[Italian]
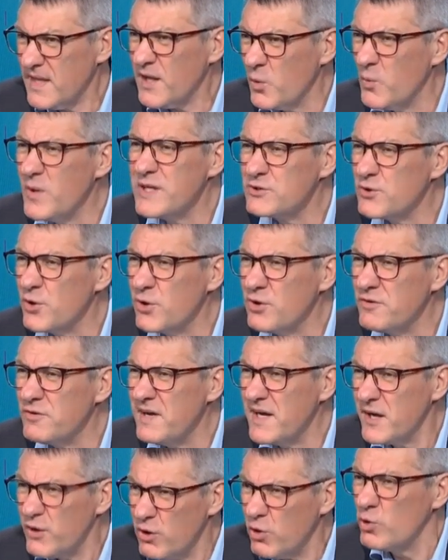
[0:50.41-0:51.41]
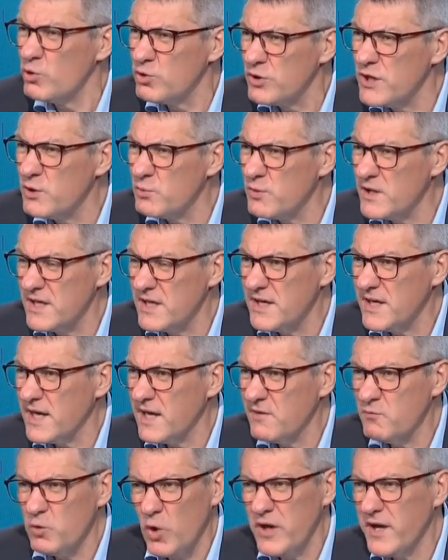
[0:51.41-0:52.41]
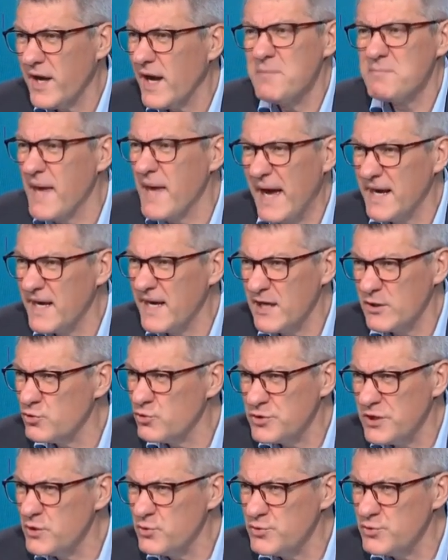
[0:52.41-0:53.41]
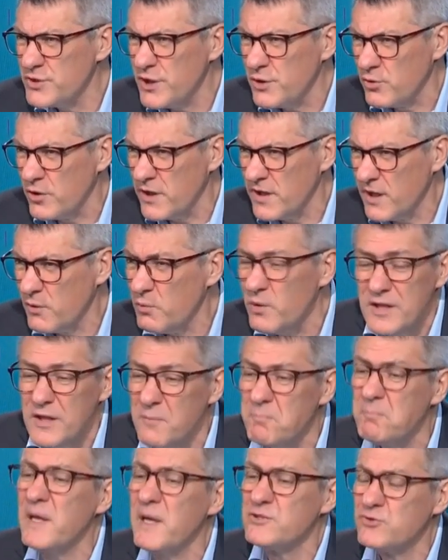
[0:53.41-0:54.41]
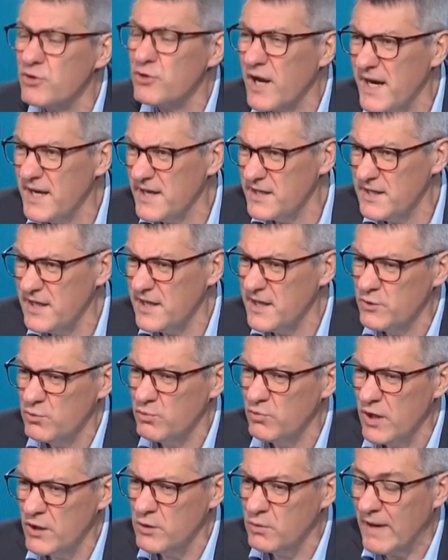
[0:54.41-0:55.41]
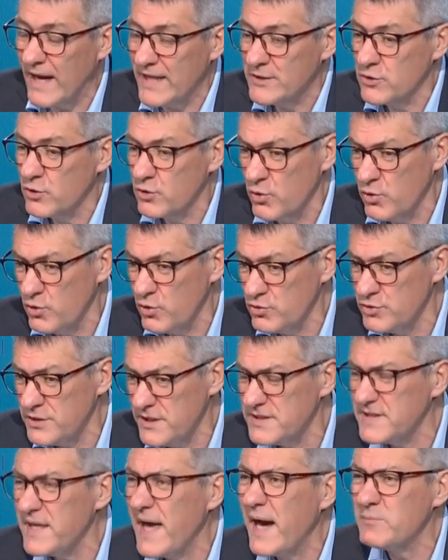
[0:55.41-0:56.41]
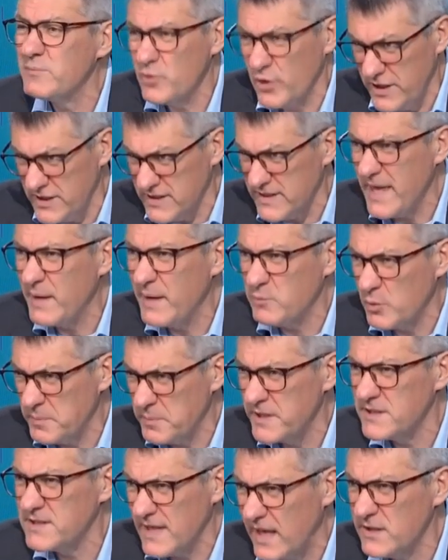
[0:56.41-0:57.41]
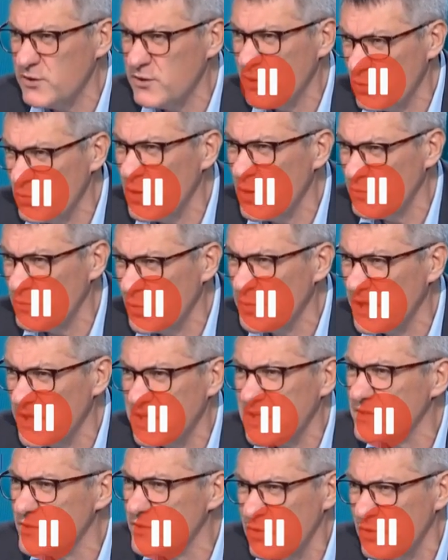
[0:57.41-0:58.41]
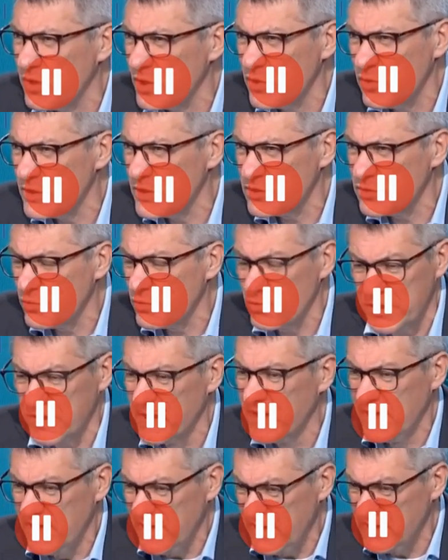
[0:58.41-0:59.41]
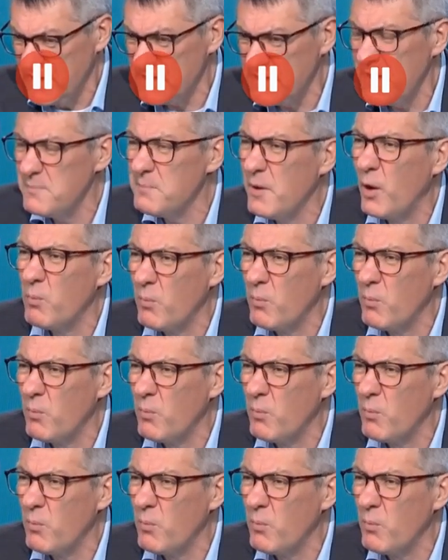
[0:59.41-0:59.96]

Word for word: questo governo continua a dire che vuole cambiare la Costituzione, quindi peggiorare addirittura il quadro. Noi non ci stiamo e stiamo pensando ad una mobilitazione, non da soli, insieme a un